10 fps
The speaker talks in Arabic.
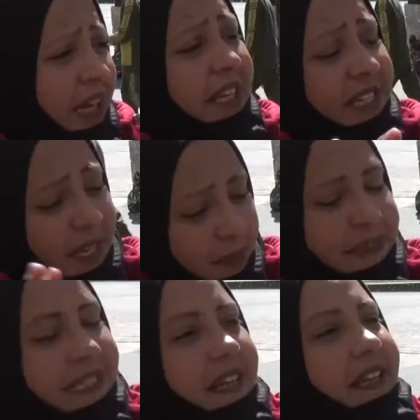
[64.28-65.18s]
حنحكي
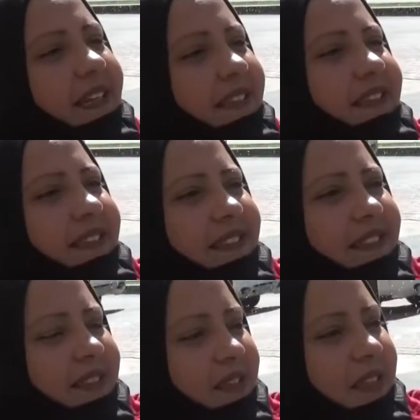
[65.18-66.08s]
قبل سنه يعني
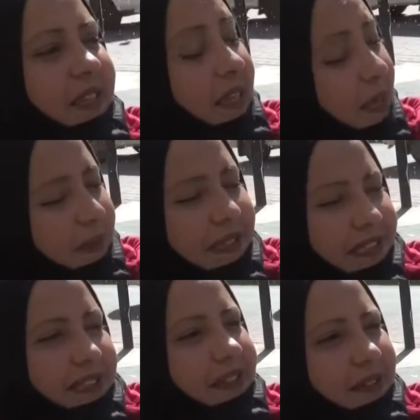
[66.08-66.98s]
قبل
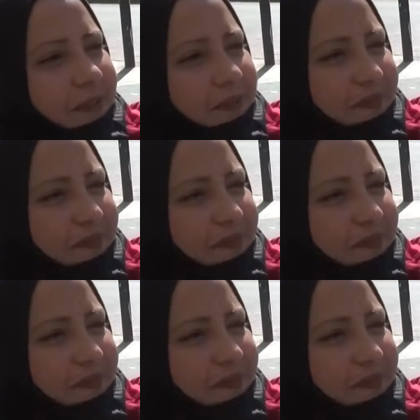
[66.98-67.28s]
سنه اه